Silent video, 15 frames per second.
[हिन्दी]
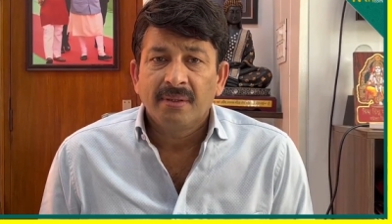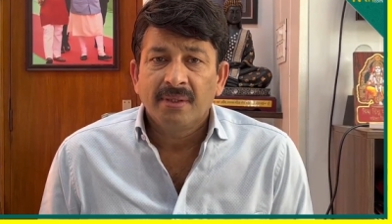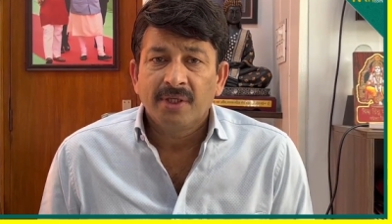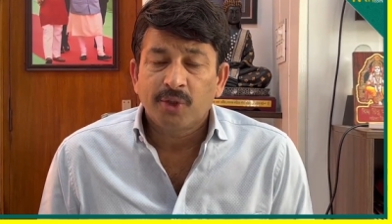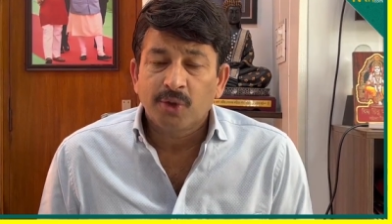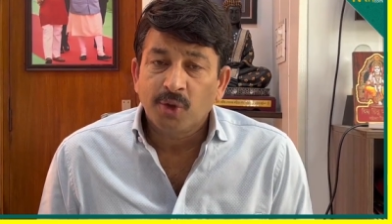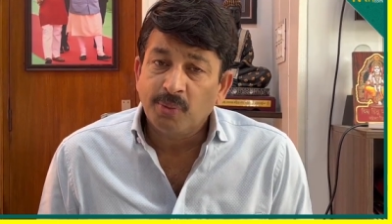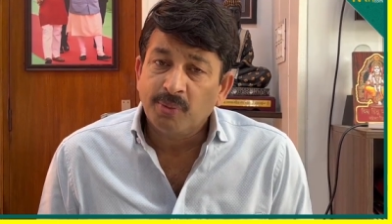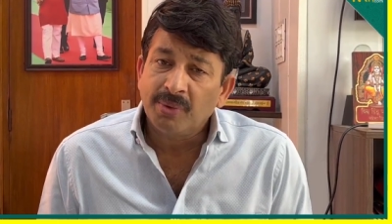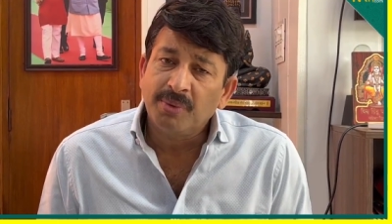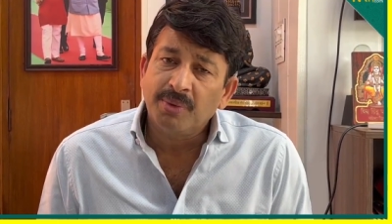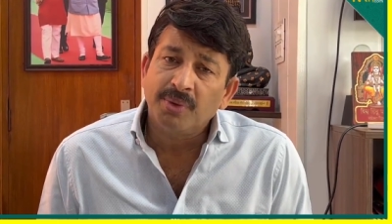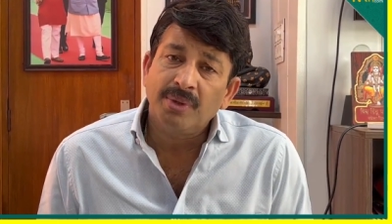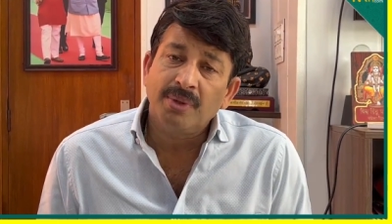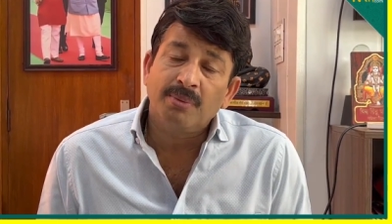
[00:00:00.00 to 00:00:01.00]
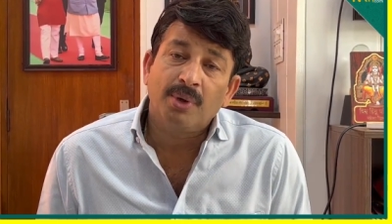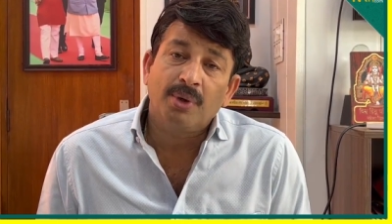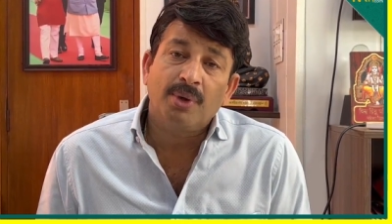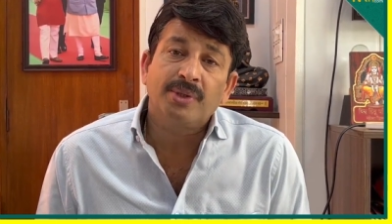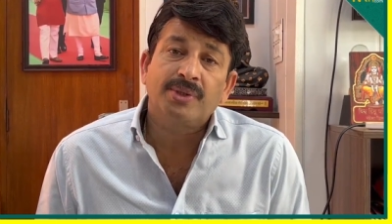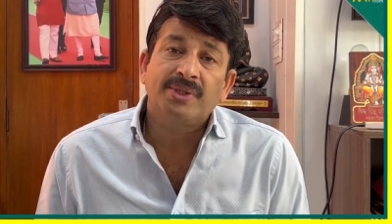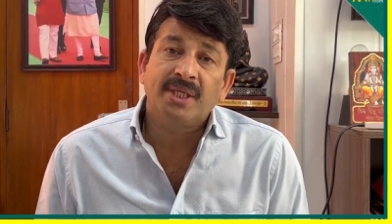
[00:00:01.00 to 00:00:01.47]
इस रूप में भी उन्होंने
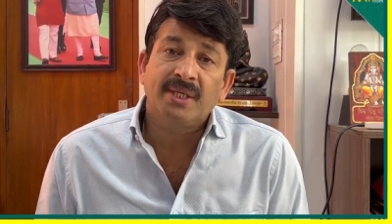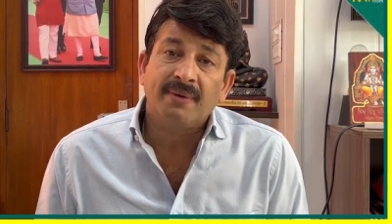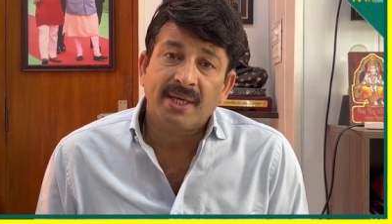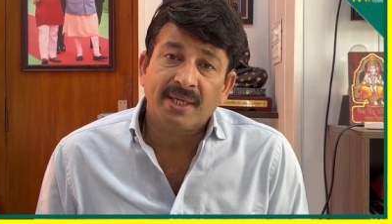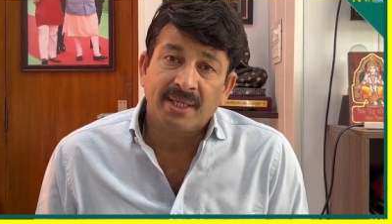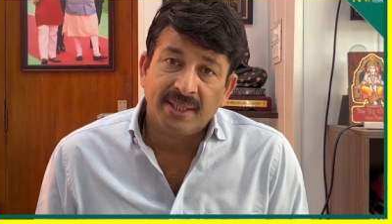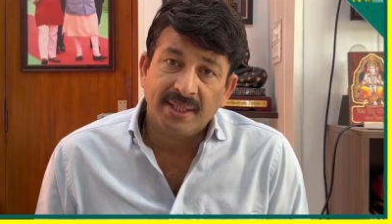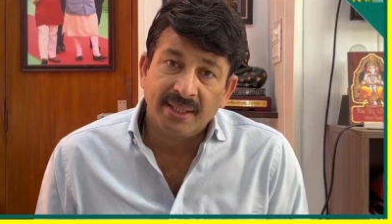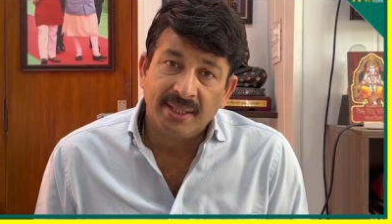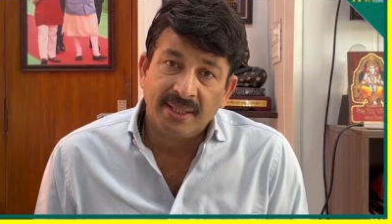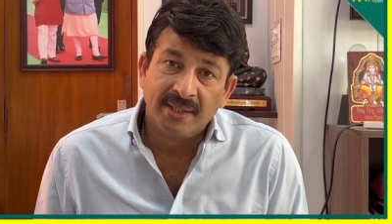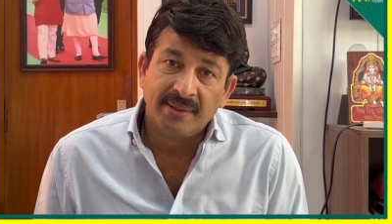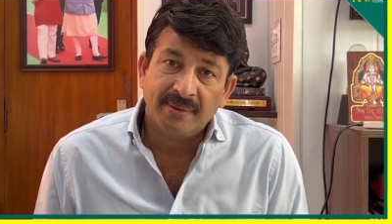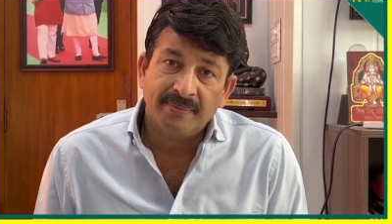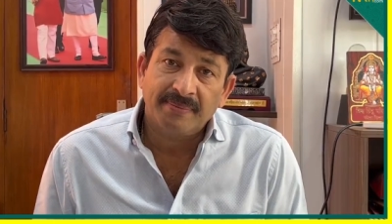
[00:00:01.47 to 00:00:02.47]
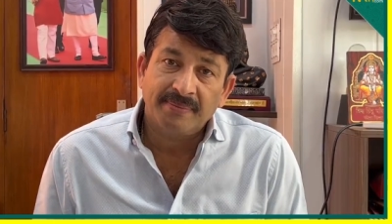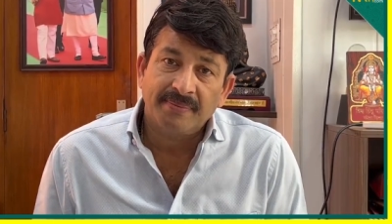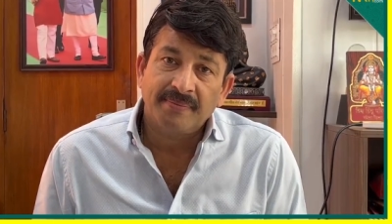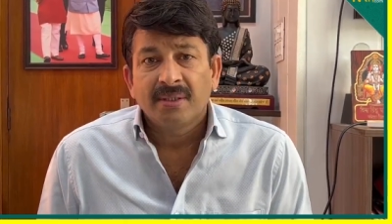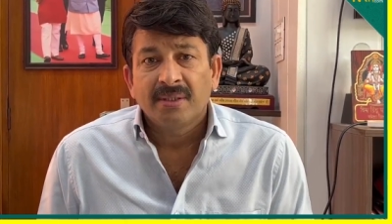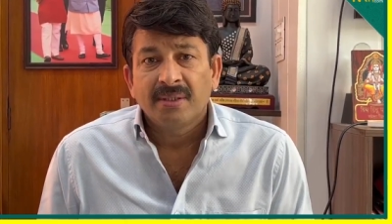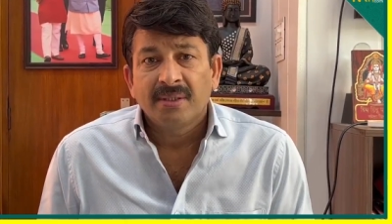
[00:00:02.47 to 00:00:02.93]
बहुत सेवा करी है
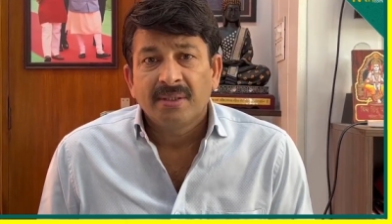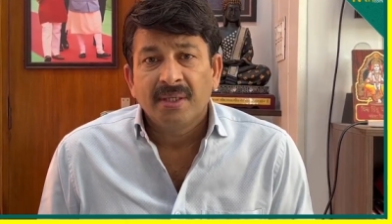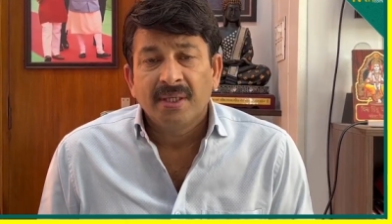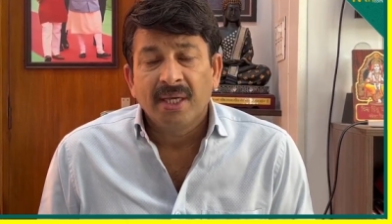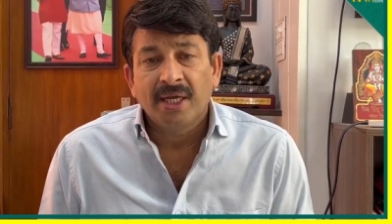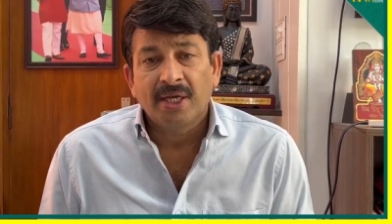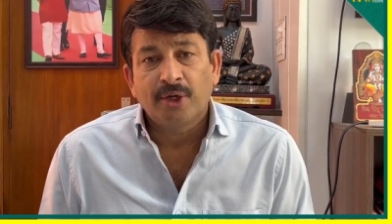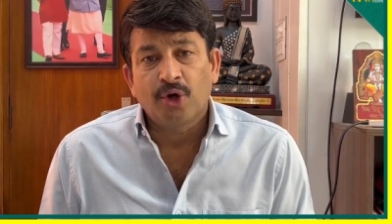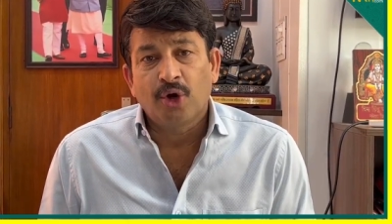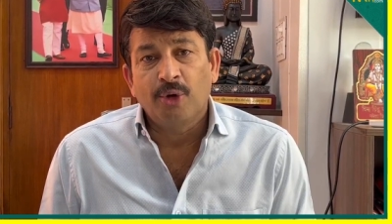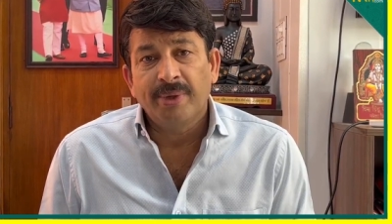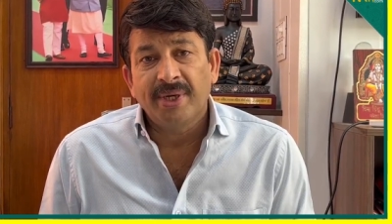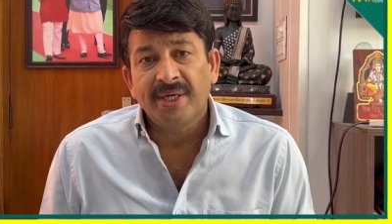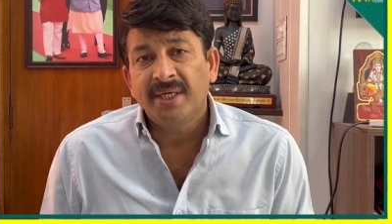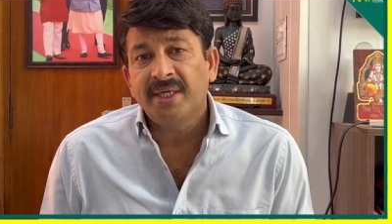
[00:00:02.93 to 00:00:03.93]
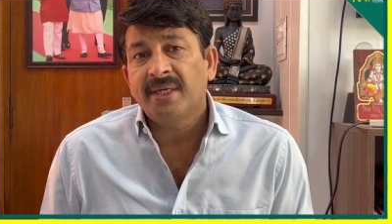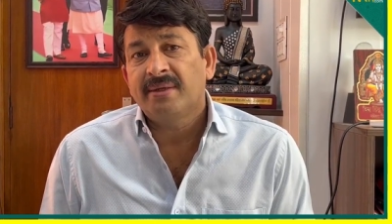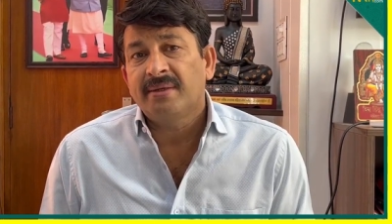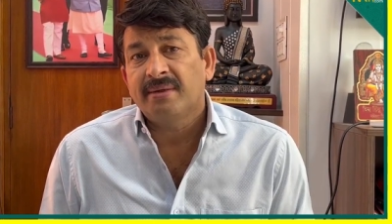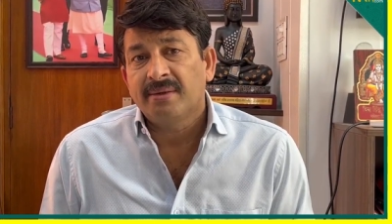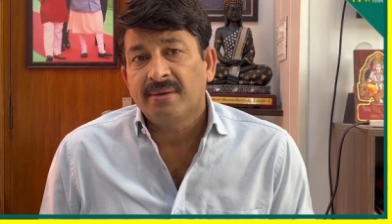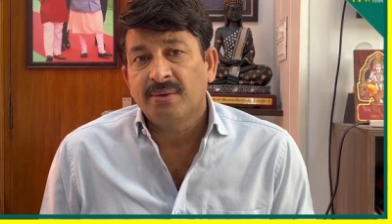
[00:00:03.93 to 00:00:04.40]
एक
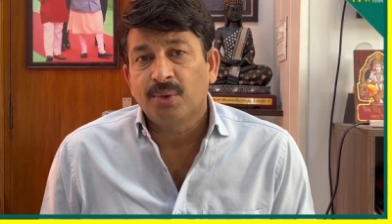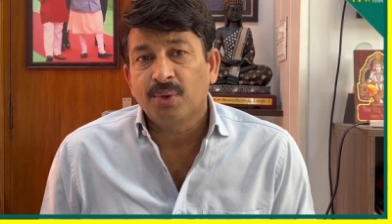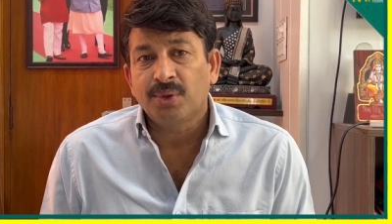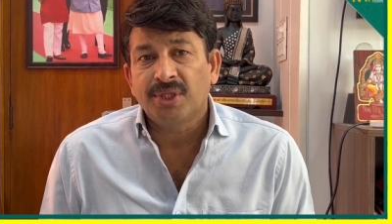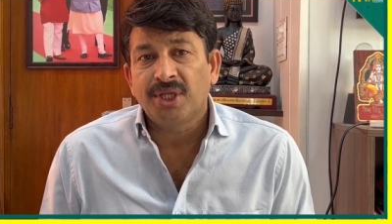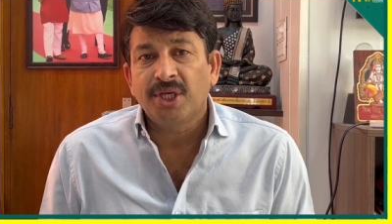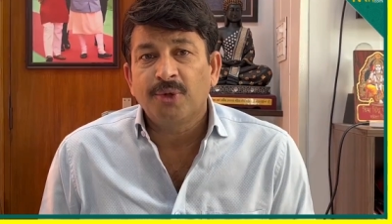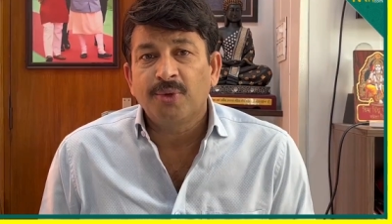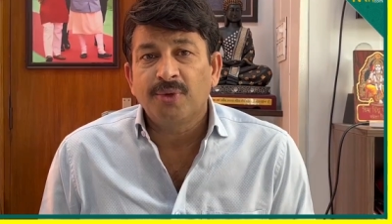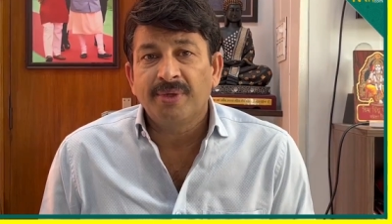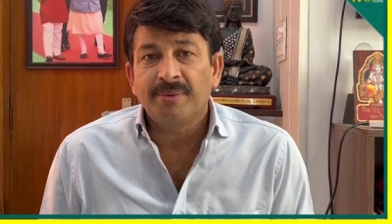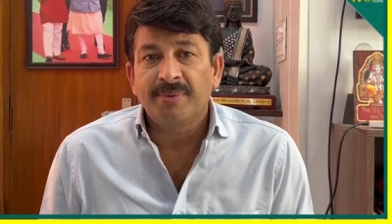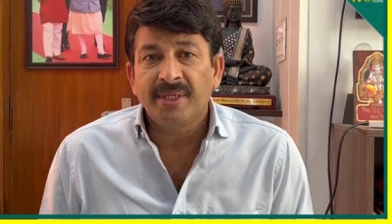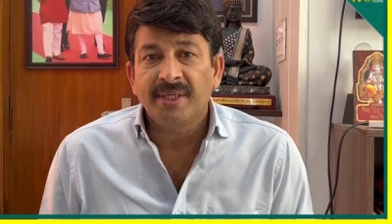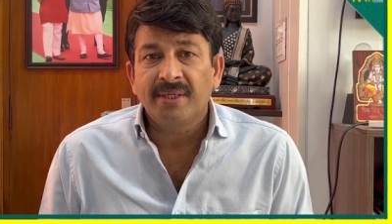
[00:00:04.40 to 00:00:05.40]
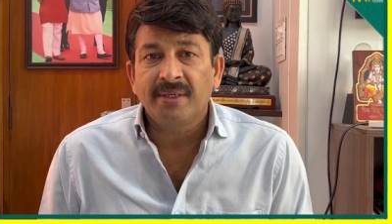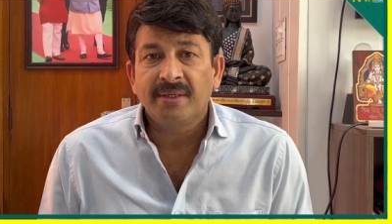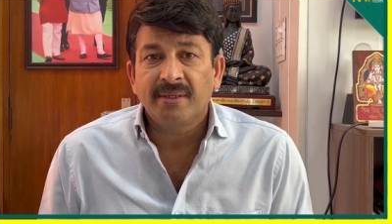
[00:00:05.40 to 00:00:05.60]
कॉमेडियन होते हुए भी